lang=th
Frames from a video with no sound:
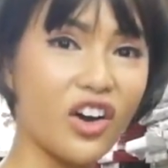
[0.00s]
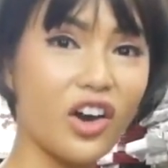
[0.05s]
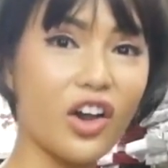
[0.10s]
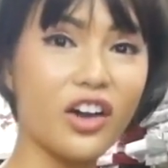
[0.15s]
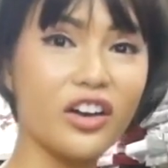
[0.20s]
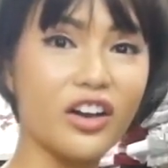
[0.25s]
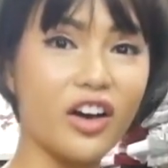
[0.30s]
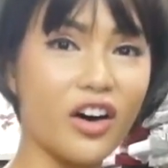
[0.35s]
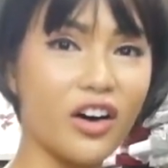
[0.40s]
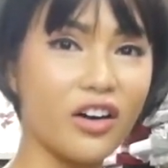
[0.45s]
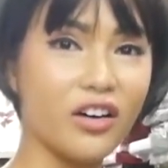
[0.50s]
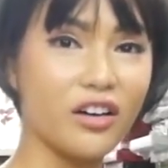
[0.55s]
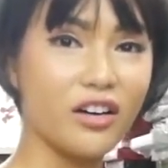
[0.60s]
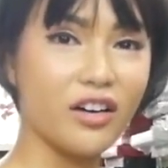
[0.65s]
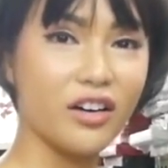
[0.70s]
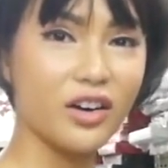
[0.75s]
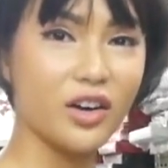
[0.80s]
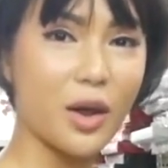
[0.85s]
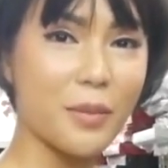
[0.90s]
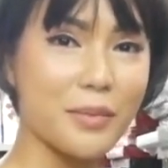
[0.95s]
ร่อนเนาะ
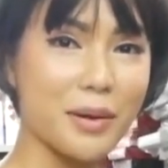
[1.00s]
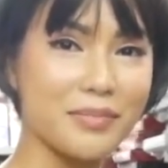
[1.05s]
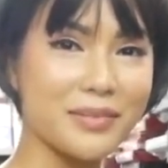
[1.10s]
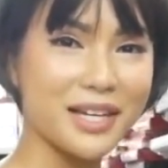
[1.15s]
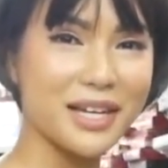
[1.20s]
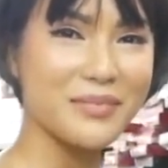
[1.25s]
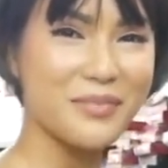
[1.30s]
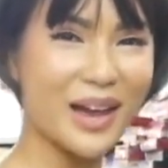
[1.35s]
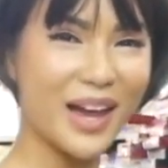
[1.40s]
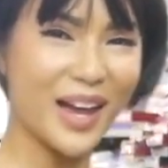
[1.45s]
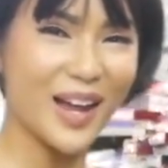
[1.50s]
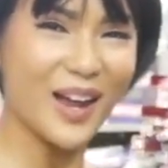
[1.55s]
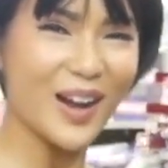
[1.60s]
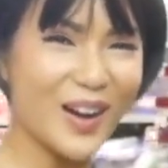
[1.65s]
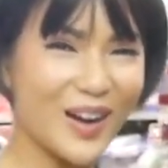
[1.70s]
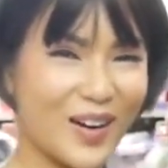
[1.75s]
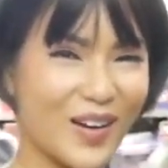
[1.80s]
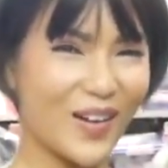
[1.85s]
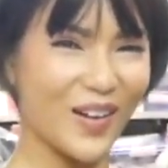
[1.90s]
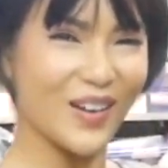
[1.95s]
ร่อนแบบนี้ได้ไหม
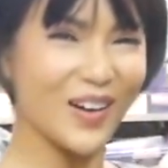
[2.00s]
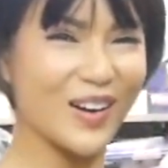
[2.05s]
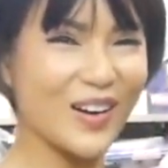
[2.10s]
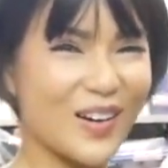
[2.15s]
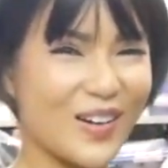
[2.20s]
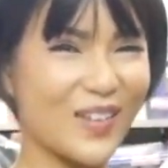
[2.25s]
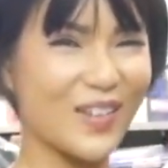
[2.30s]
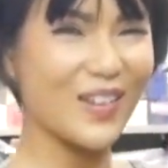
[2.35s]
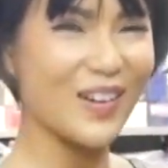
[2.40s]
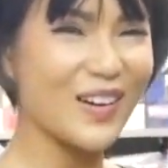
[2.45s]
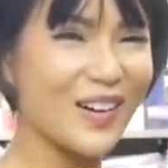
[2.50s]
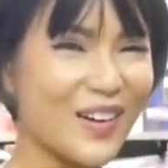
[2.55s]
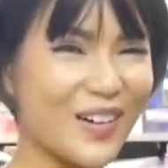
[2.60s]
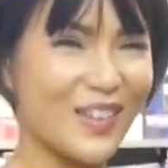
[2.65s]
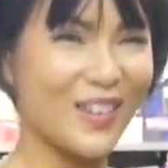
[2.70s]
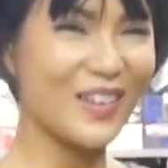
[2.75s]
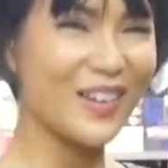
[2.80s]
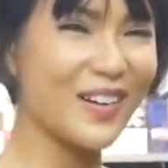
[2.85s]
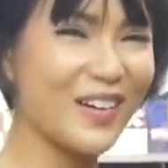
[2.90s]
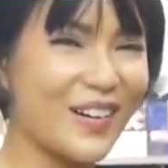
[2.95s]
ร่อนร่อนร่อน
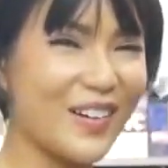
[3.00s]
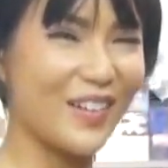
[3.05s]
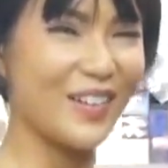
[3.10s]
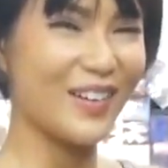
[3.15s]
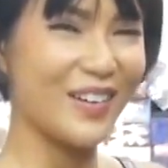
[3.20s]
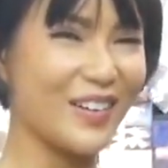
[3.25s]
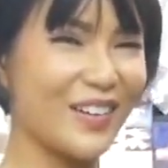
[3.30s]
ร่อน